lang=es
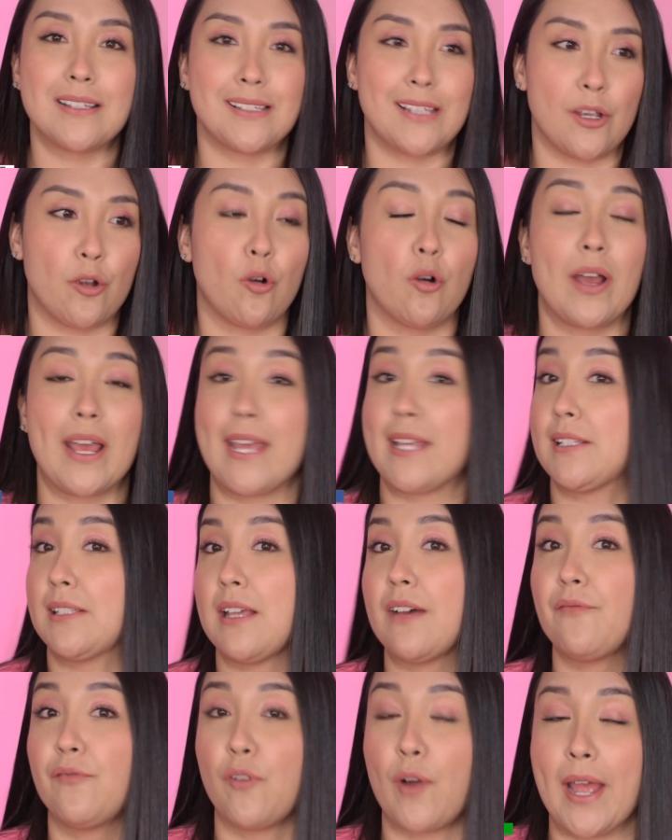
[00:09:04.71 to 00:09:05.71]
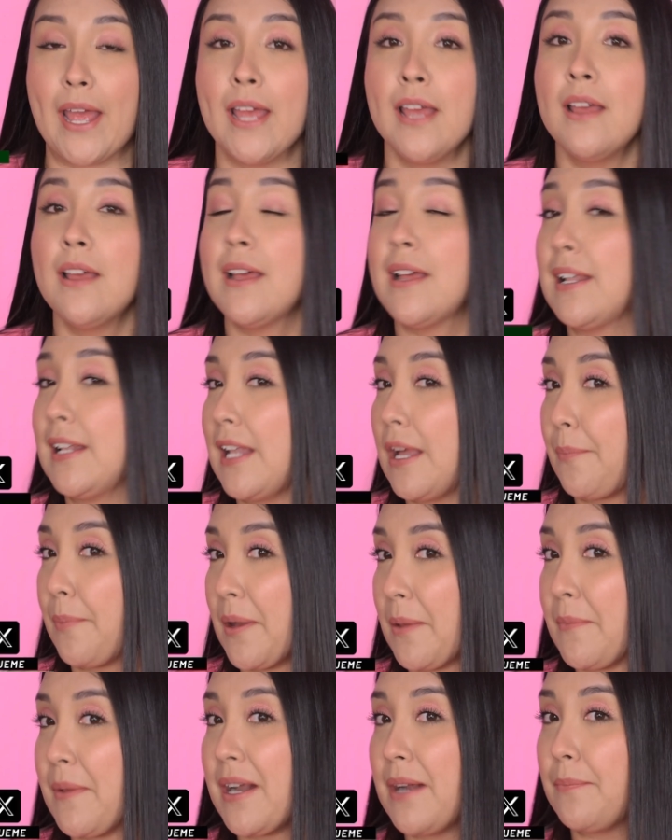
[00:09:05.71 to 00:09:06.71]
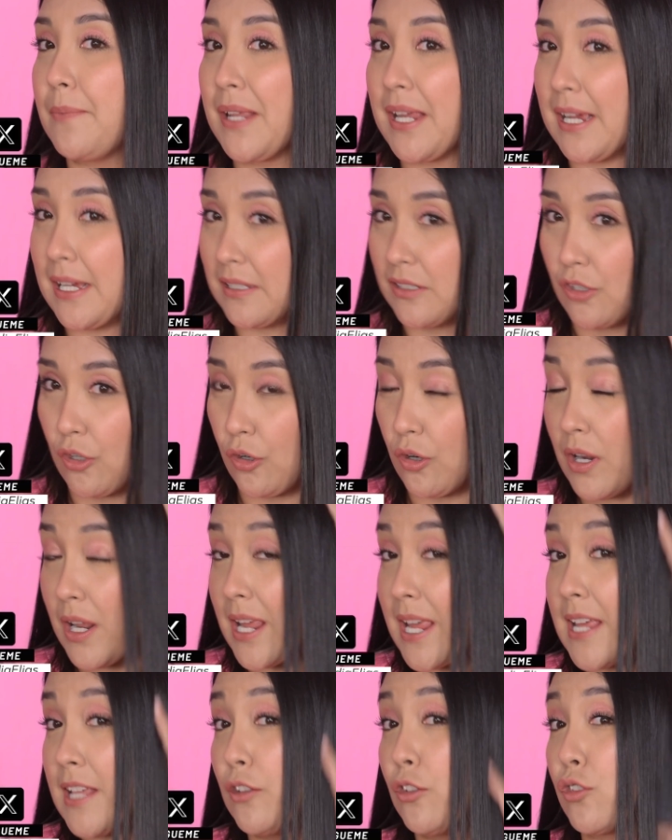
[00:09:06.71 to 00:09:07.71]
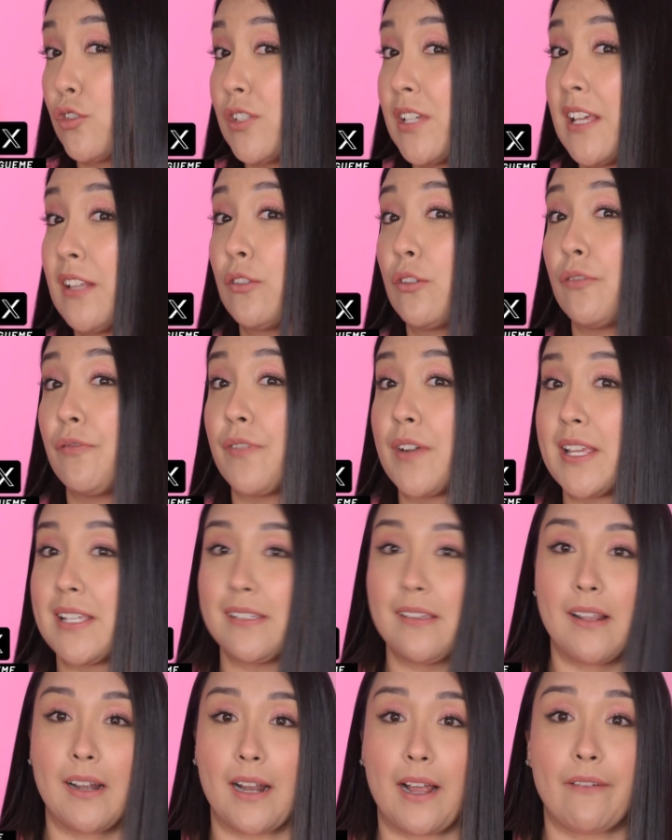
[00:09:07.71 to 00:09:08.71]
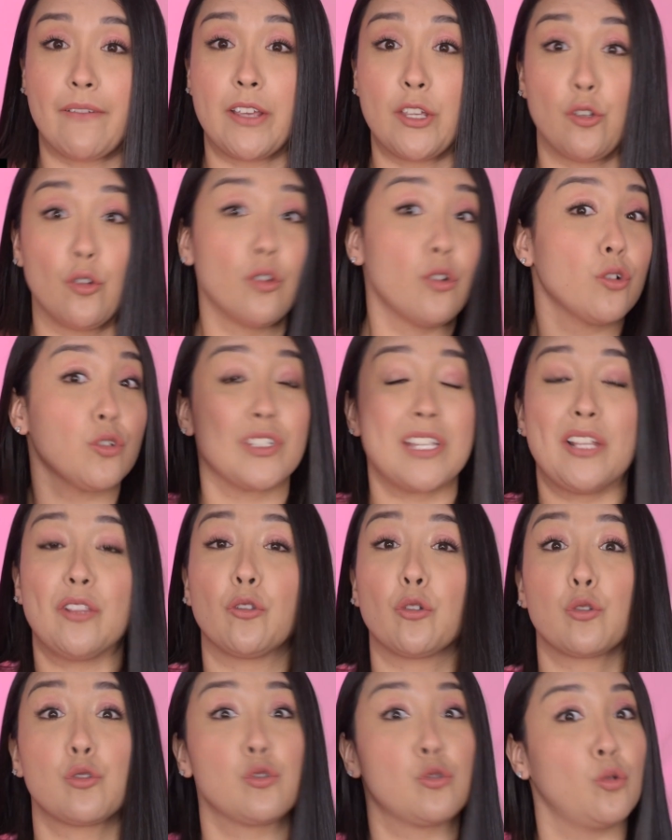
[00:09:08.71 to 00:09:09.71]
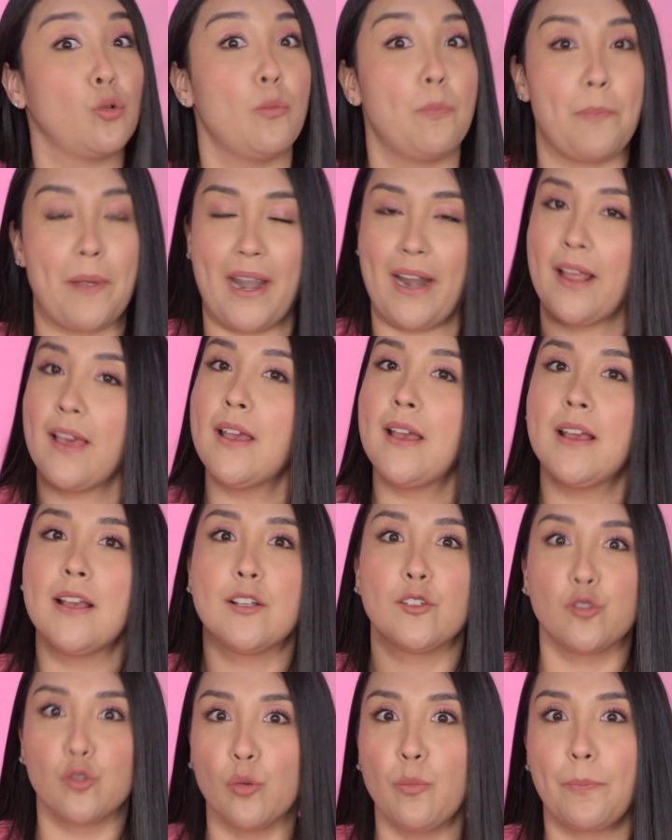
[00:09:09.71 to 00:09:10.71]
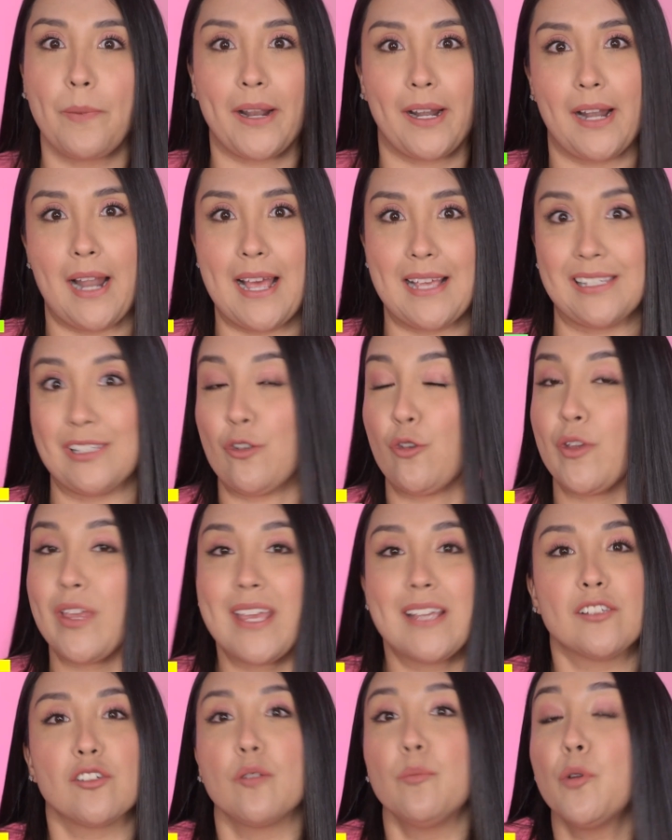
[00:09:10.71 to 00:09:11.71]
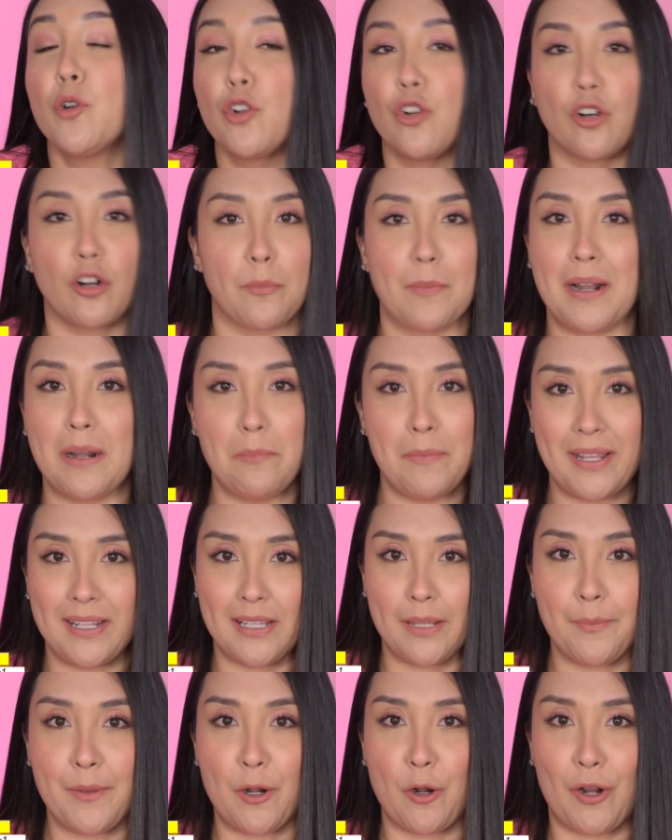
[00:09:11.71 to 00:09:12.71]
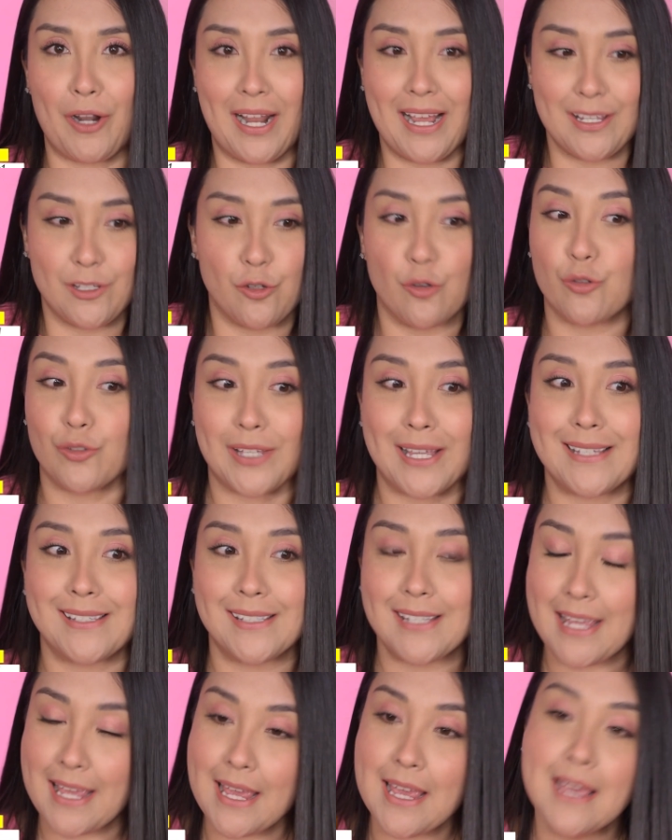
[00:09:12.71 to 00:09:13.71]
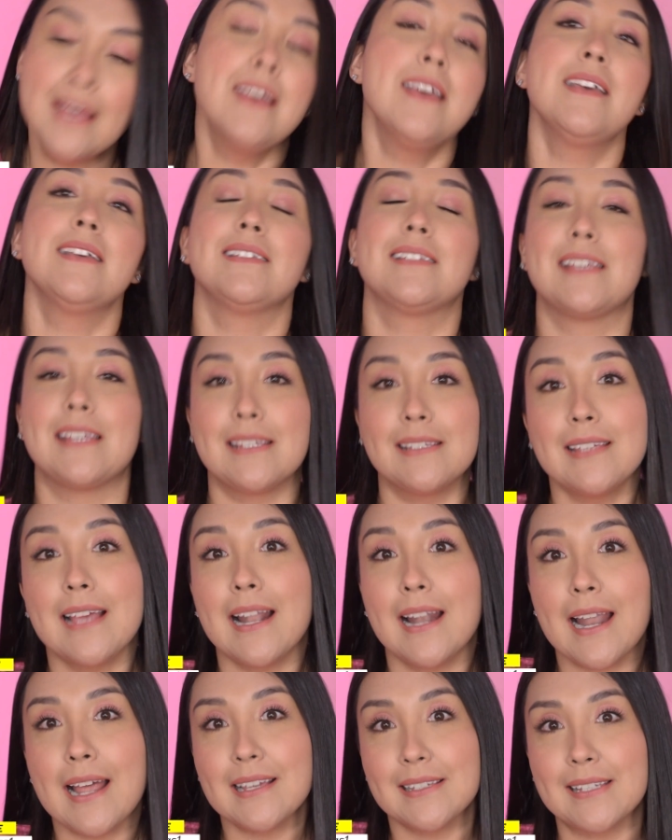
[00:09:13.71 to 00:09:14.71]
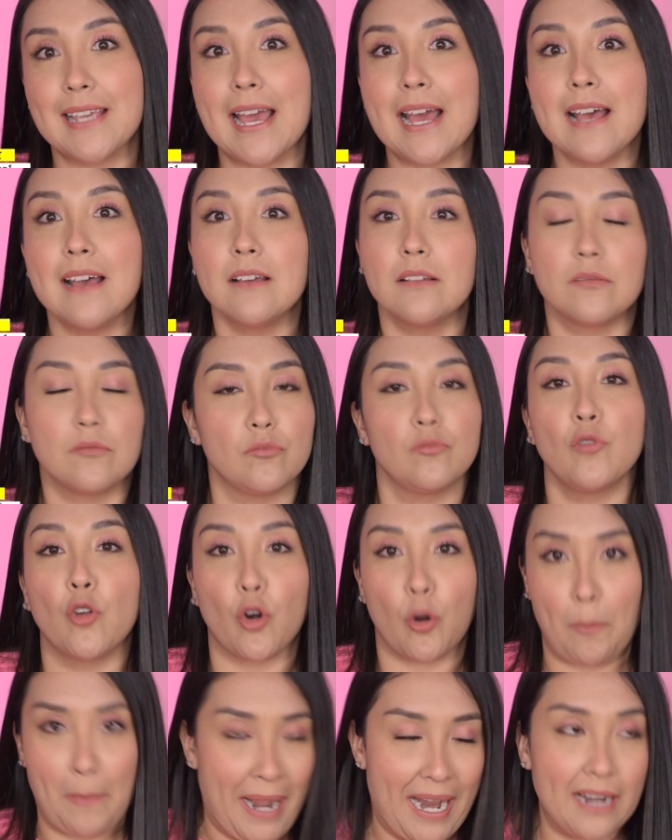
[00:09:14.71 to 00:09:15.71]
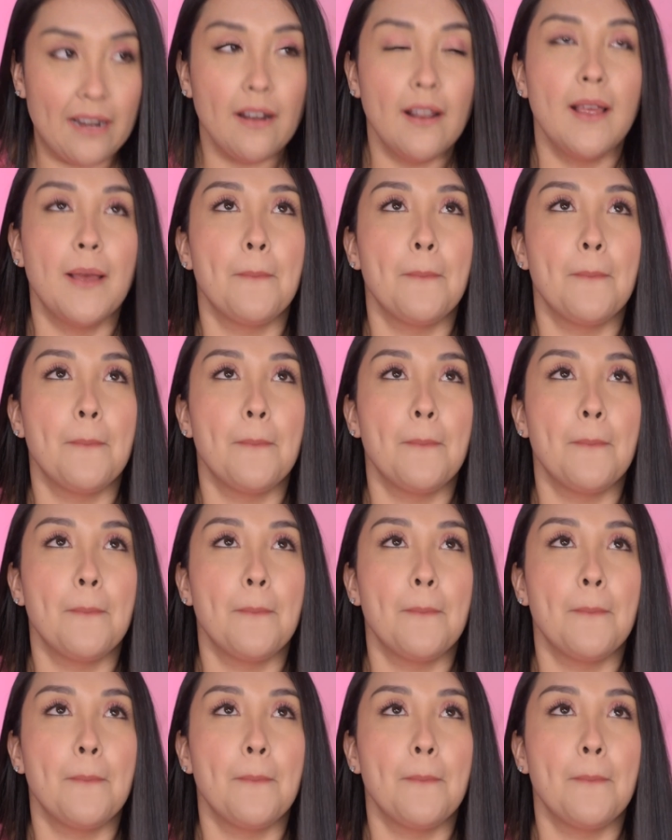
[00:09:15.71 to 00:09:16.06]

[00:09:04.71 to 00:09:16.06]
les digo, esta fue la primera aplicación y no siento frizz en el cabello y lo siento súper, súper lacio. Y es como normalmente me lo lacio, o sea, sí si se alacia normal,